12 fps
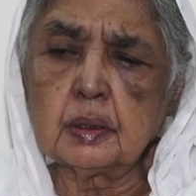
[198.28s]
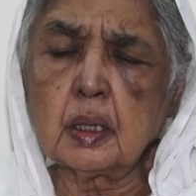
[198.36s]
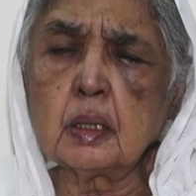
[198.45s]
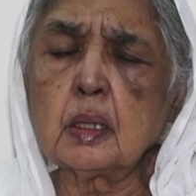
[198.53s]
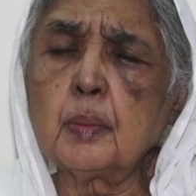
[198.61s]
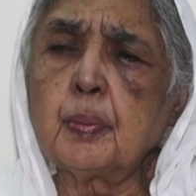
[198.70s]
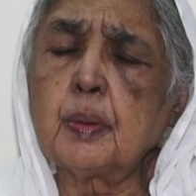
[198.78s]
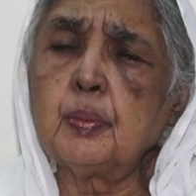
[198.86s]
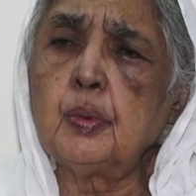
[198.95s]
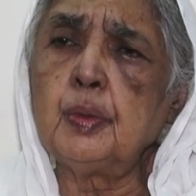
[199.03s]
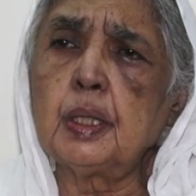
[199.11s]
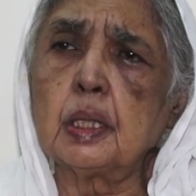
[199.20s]
সারদাতার
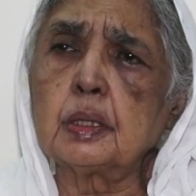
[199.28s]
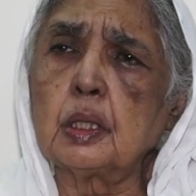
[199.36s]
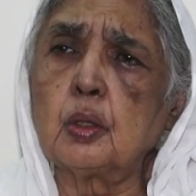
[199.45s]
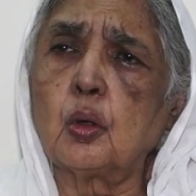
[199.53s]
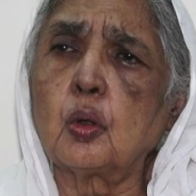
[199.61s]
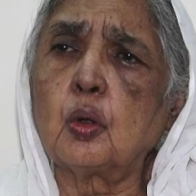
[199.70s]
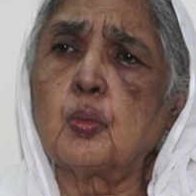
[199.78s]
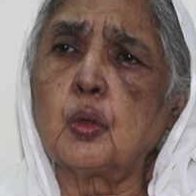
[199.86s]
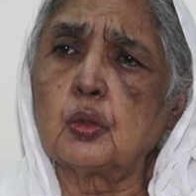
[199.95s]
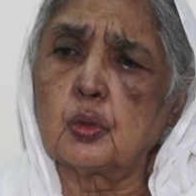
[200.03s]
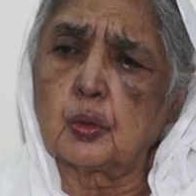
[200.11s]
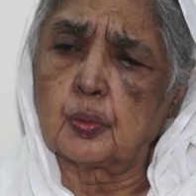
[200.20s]
ভূমিকা ছিল
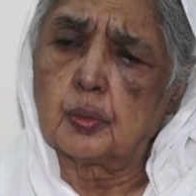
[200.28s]
অনবদ্য